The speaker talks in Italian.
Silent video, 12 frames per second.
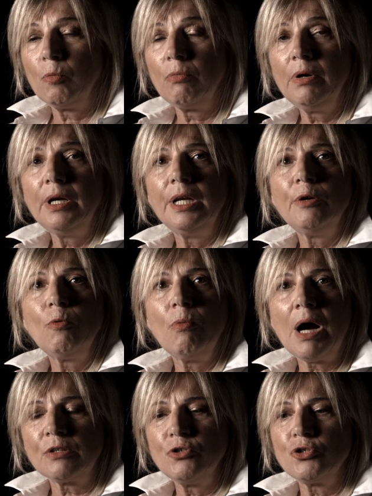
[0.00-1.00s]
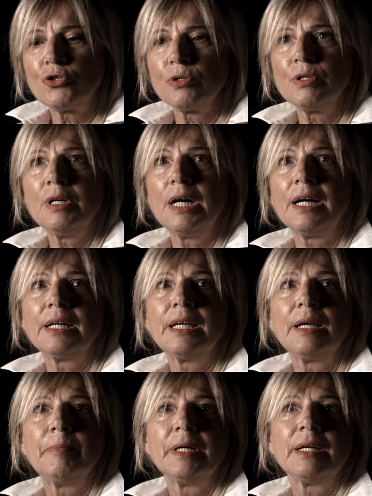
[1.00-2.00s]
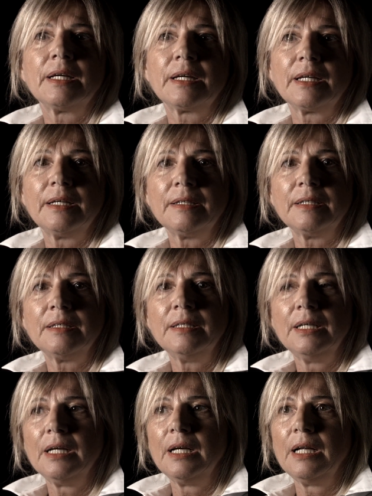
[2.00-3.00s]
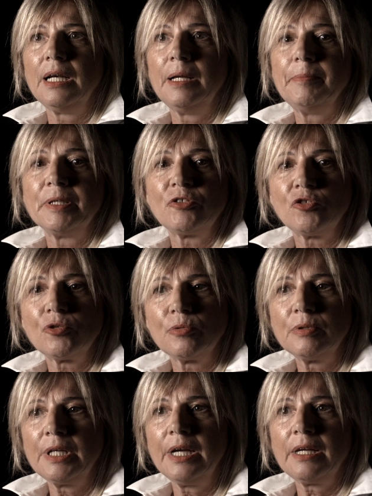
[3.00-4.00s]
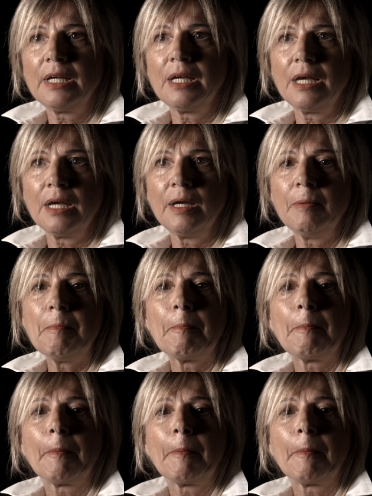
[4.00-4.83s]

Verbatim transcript: un linguaggio anche per uh, le persone che